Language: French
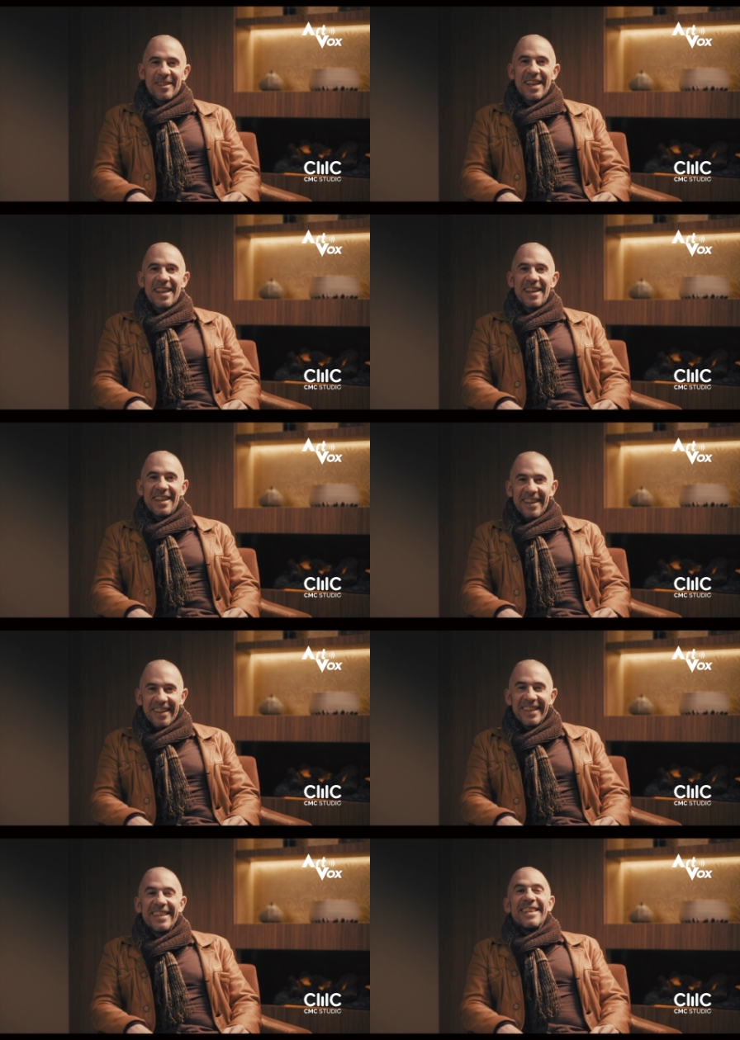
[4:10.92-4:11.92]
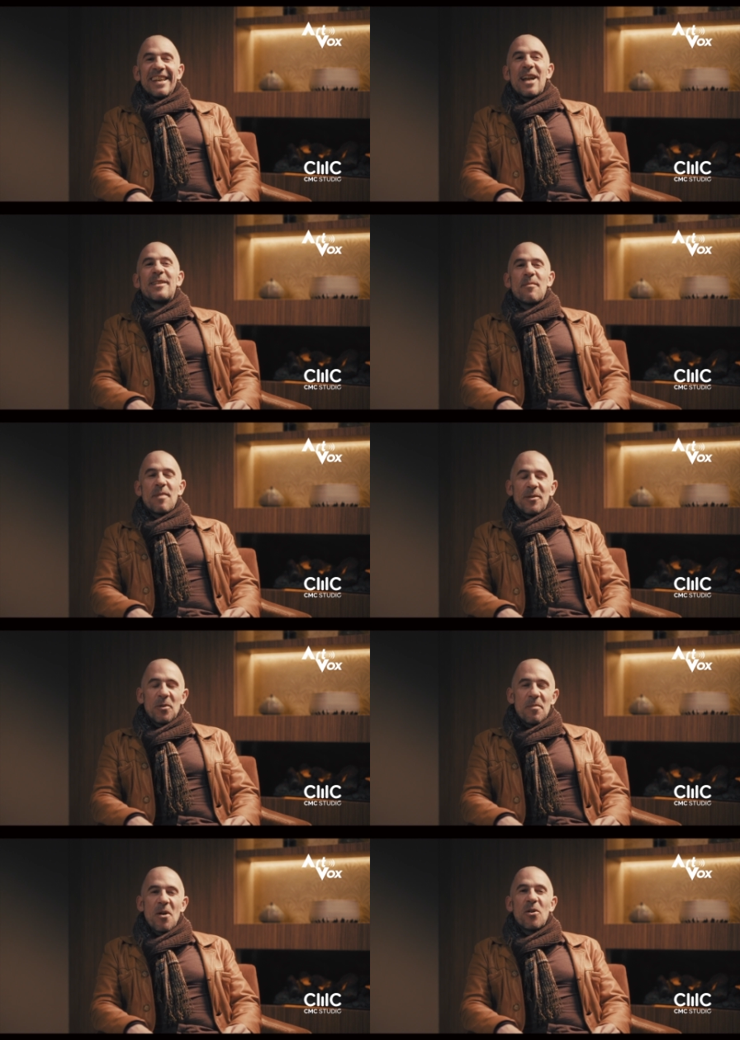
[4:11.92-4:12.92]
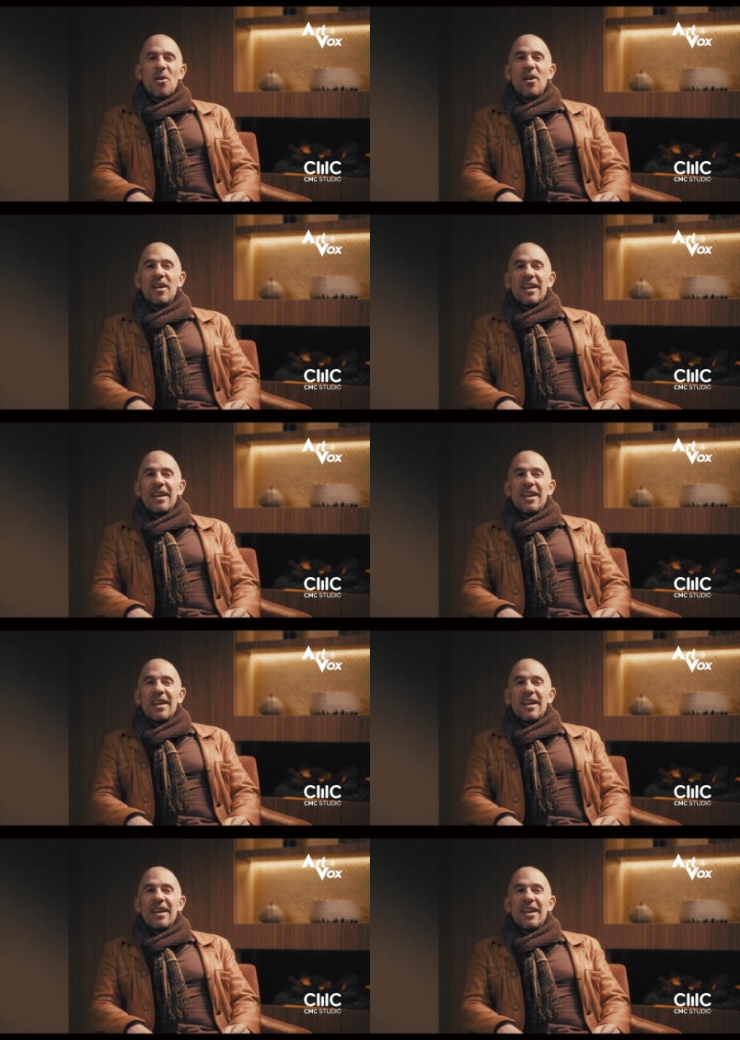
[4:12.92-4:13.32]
sa carrière. Elle s'appelle Tomber encore.